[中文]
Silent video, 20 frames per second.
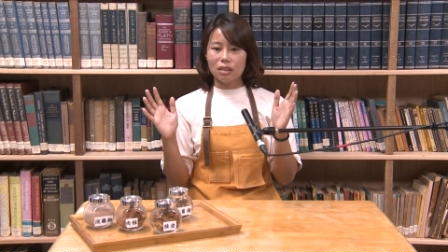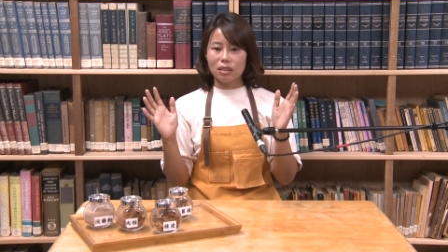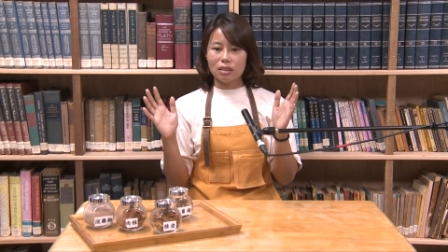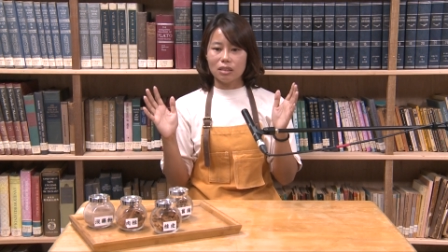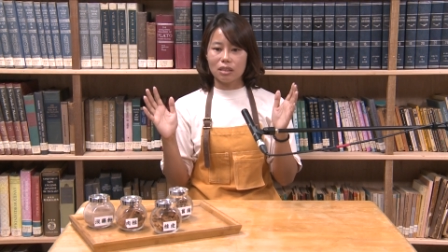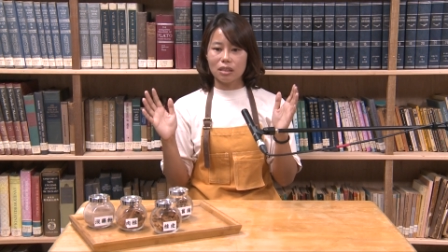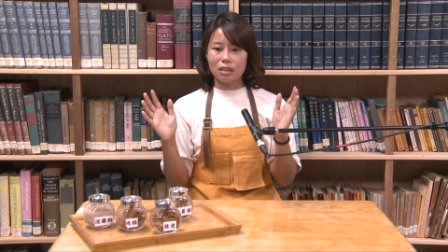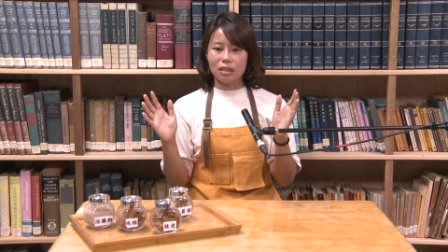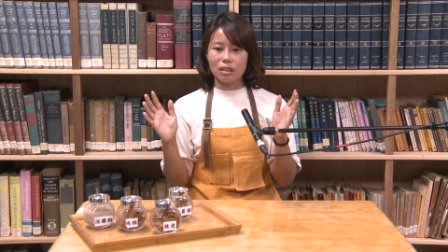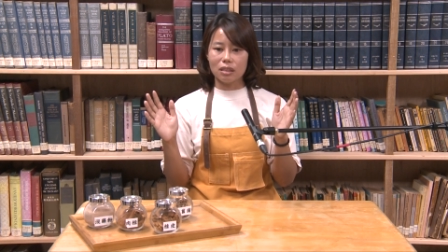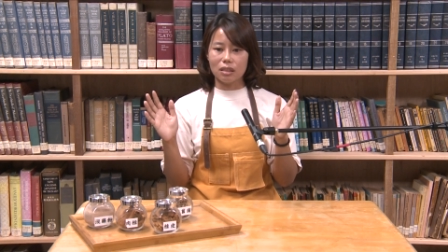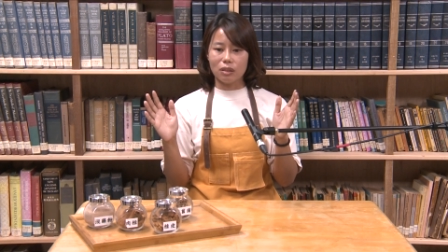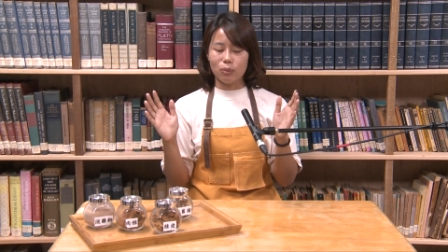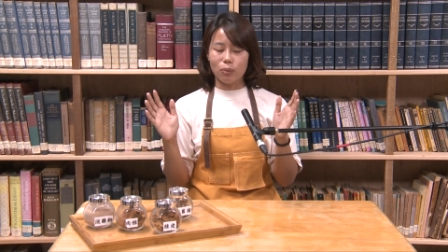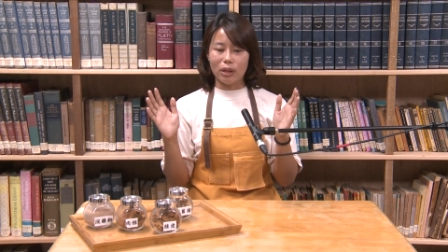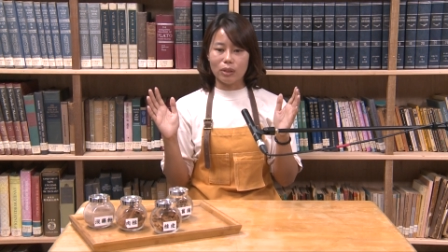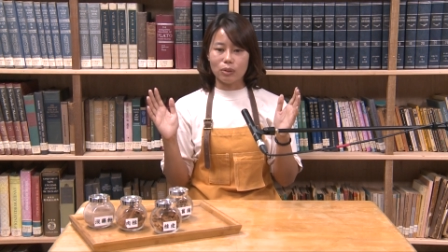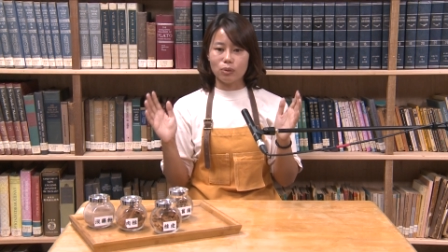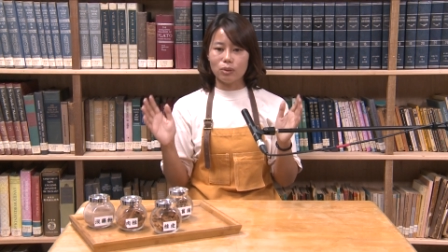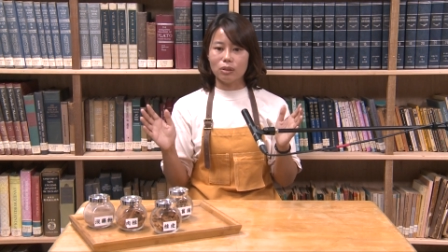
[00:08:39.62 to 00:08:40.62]
这
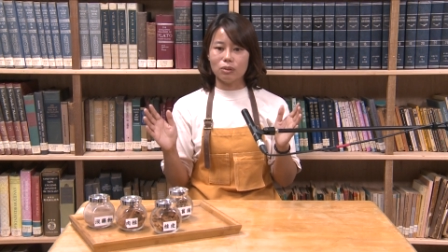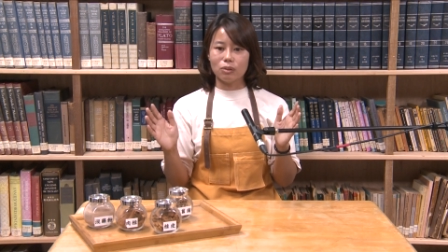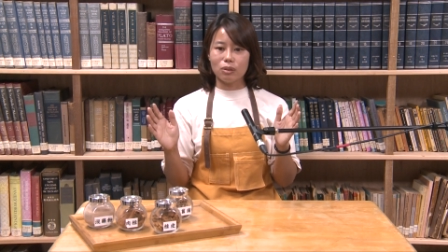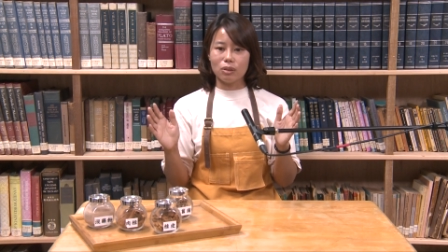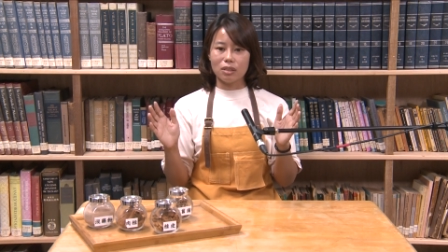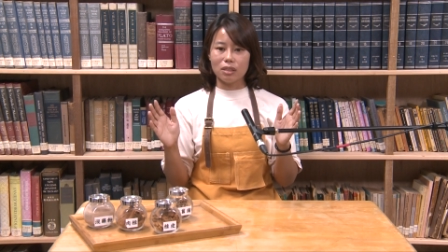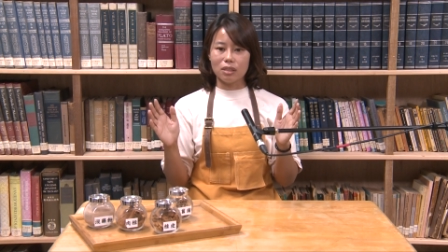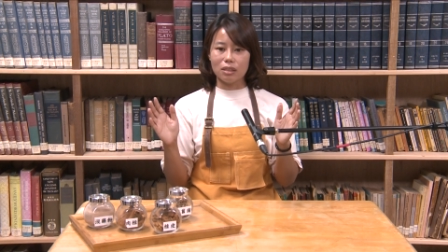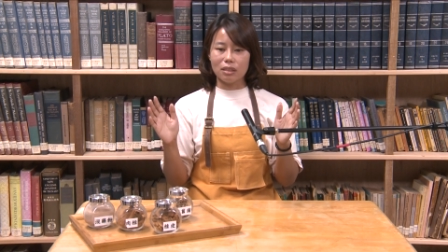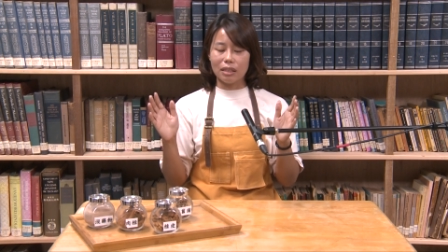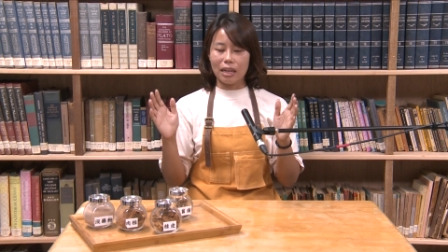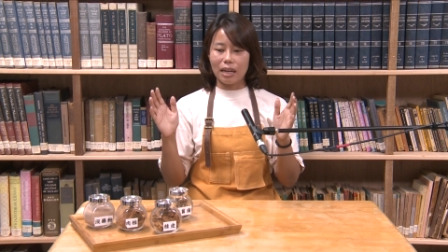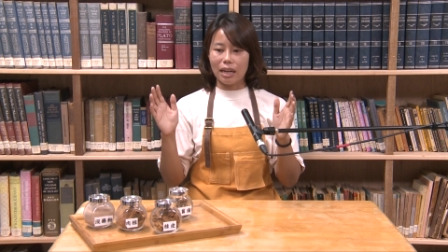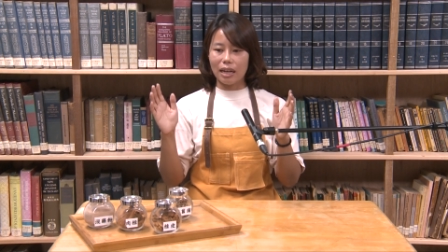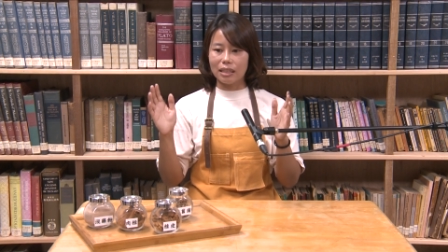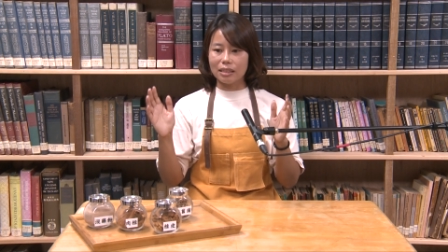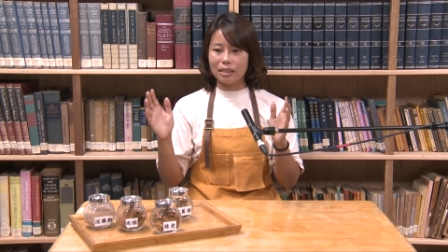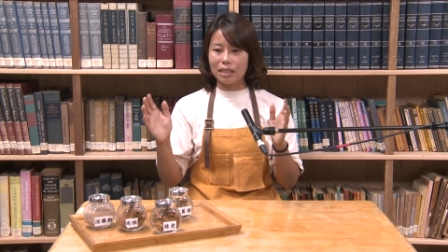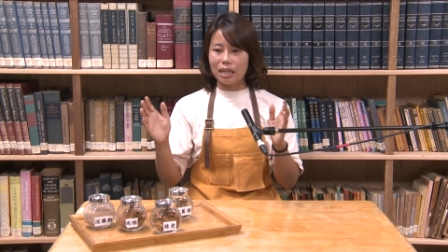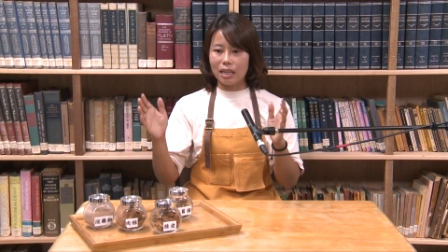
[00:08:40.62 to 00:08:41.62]
完全就是
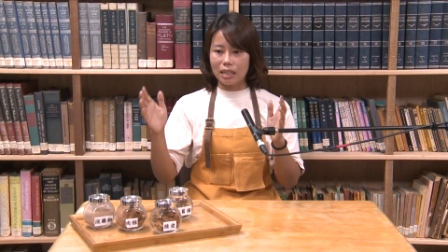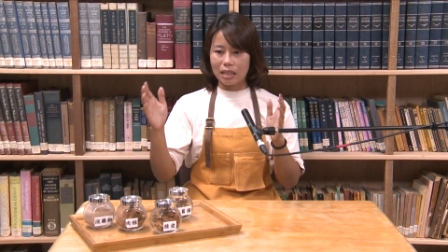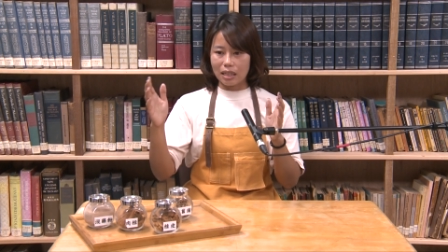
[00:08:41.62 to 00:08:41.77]
他在